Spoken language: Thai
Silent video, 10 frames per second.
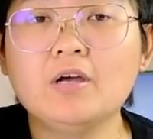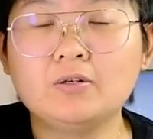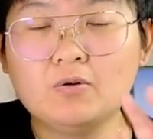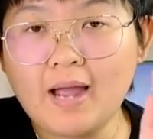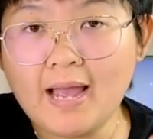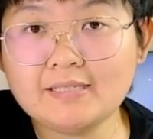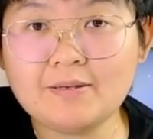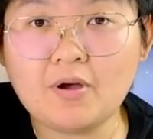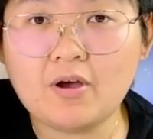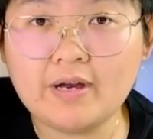ทุก
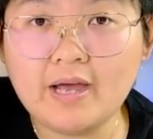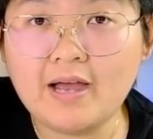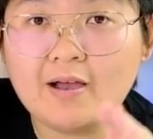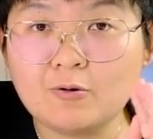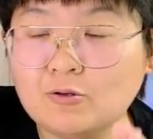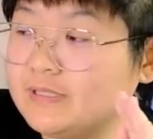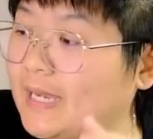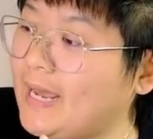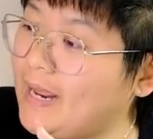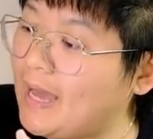50 ออเดอร์คุณจะ
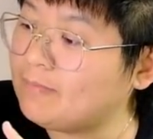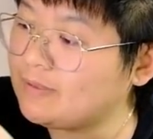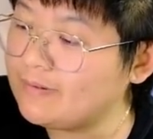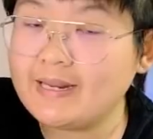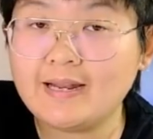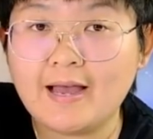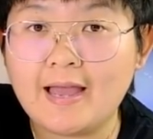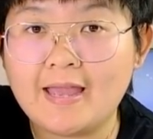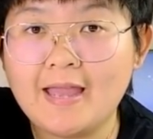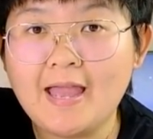ได้รับเจ้านี่เลย